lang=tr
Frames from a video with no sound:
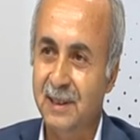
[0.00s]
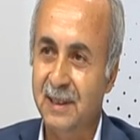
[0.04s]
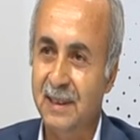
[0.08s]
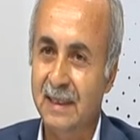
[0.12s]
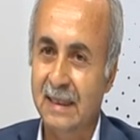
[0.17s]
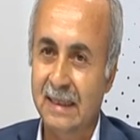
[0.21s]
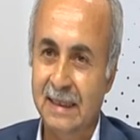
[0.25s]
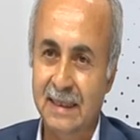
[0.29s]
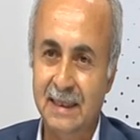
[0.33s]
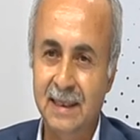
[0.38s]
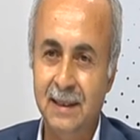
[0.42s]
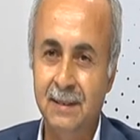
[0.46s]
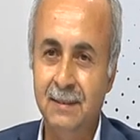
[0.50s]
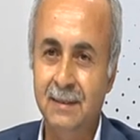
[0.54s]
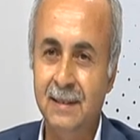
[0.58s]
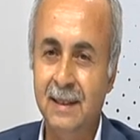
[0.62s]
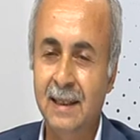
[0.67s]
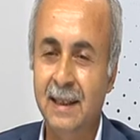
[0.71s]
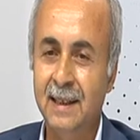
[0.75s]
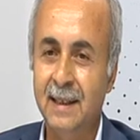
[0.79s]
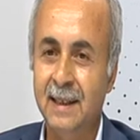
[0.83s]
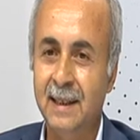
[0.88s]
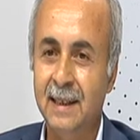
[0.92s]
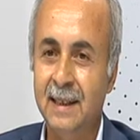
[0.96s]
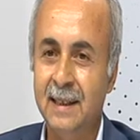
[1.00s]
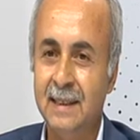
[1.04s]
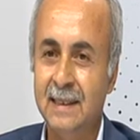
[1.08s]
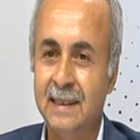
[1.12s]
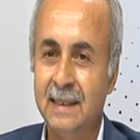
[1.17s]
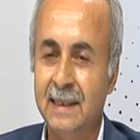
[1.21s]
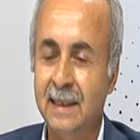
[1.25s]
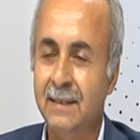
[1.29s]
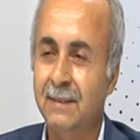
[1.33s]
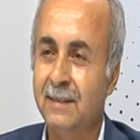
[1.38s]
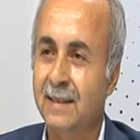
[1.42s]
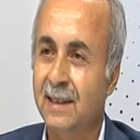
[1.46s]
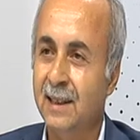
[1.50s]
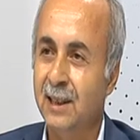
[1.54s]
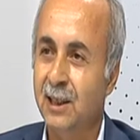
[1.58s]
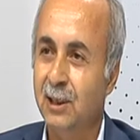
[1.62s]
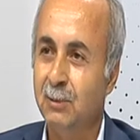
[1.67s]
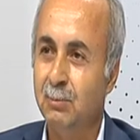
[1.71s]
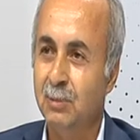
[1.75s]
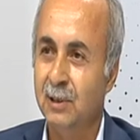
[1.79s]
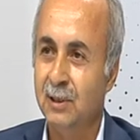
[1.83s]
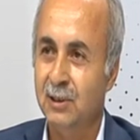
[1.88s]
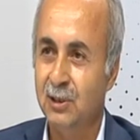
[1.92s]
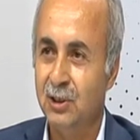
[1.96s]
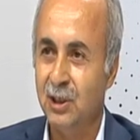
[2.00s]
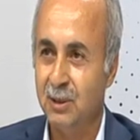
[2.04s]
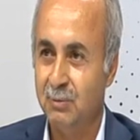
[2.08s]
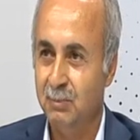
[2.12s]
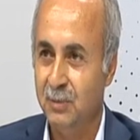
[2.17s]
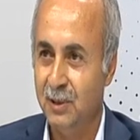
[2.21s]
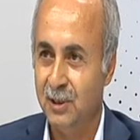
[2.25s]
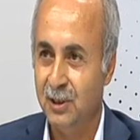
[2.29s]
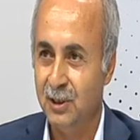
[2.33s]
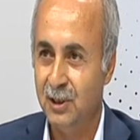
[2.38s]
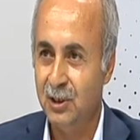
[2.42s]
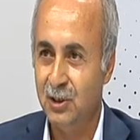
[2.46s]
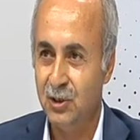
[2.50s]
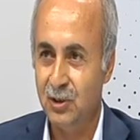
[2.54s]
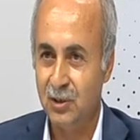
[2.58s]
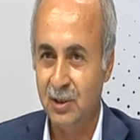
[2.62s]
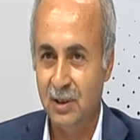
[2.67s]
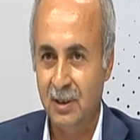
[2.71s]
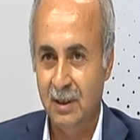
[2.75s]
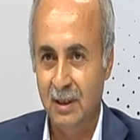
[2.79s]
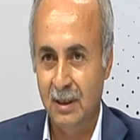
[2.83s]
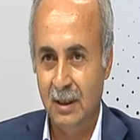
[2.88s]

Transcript: E, ee, sevilerek, zevkle yapılacak bir iş.